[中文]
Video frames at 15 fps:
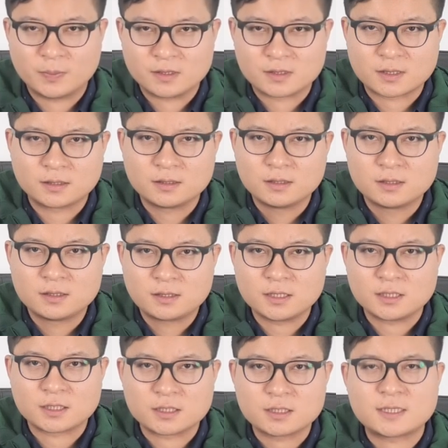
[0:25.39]
本身
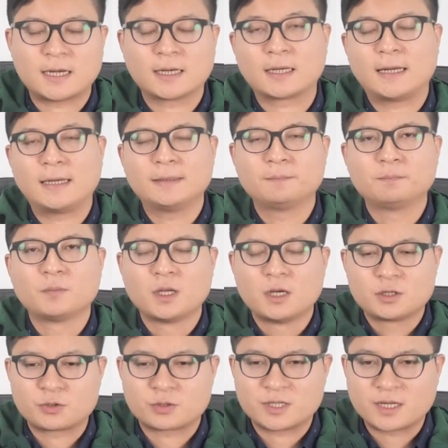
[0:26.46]
进行展开，就